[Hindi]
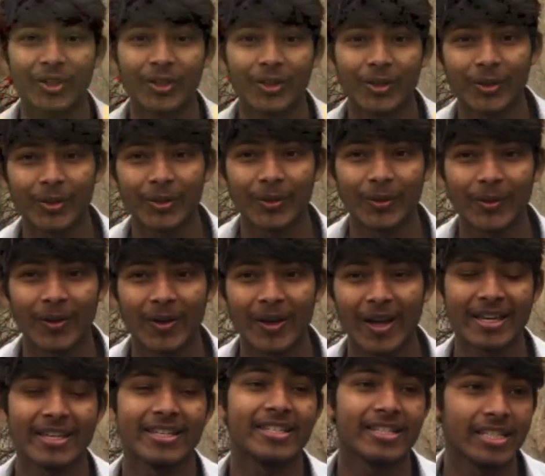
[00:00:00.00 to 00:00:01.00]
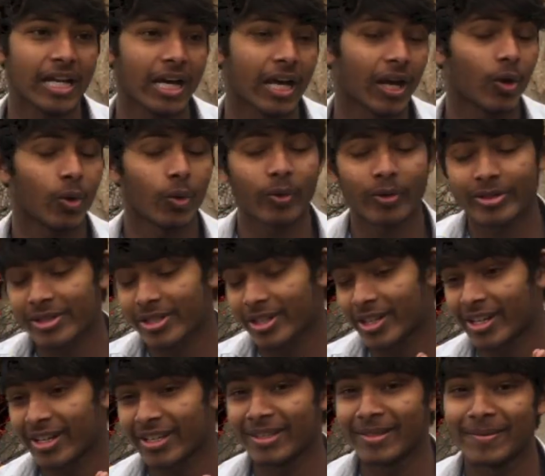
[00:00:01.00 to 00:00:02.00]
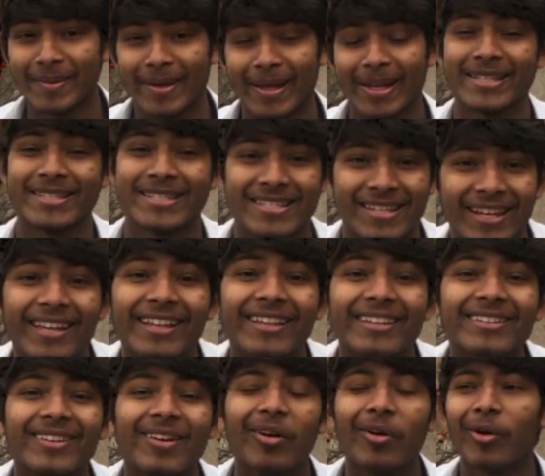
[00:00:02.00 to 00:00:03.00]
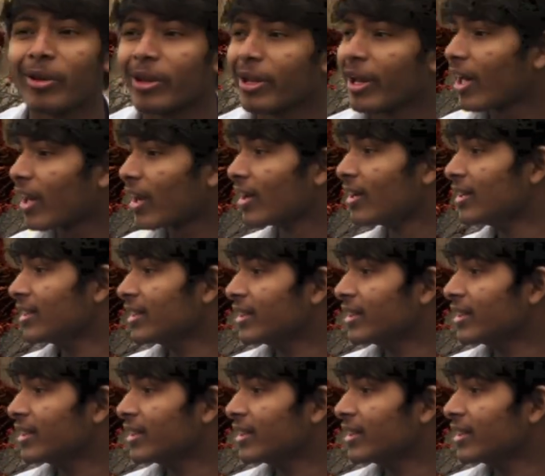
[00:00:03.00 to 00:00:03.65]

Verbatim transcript: ओ तो गईज यार लोकेशन कर दी मैंने चेंज और यार